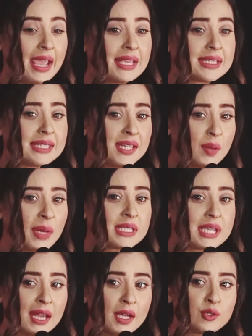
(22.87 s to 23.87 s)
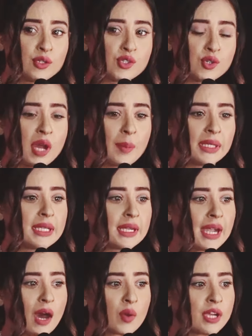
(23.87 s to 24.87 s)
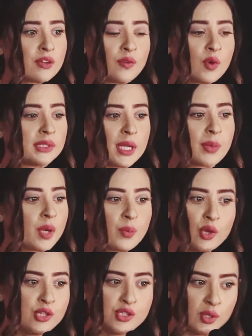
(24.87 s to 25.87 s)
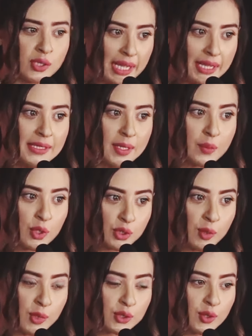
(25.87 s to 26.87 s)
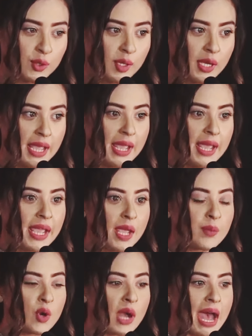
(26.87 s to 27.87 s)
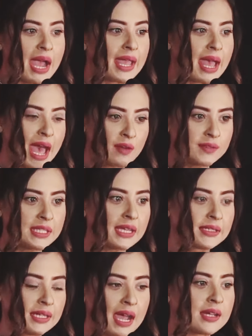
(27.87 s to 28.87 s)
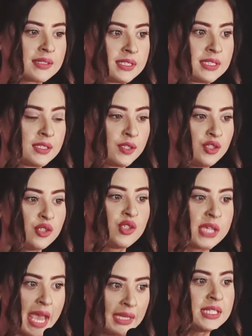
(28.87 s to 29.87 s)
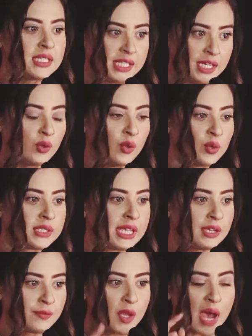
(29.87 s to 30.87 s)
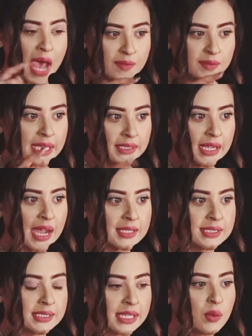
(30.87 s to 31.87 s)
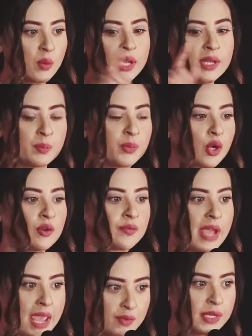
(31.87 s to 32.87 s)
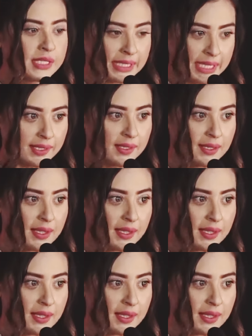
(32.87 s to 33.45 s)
এই সিনেমা চালানোর জন্য আমাদের কাউকে ফোন দেবার প্রয়োজন নেই প্রথমত এবং আই হ্যাভ দ্যাট গাছ to challenge you if you have that guts, you will prove everything.